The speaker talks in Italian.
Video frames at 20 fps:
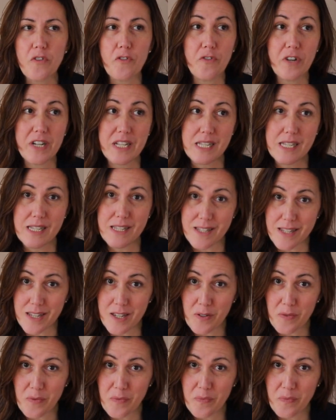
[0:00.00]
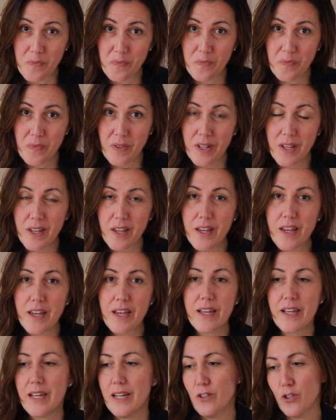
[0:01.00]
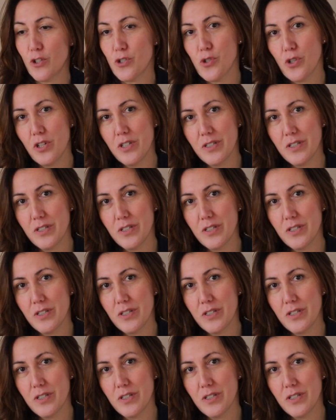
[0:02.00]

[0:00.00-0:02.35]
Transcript: fa sì che il nostro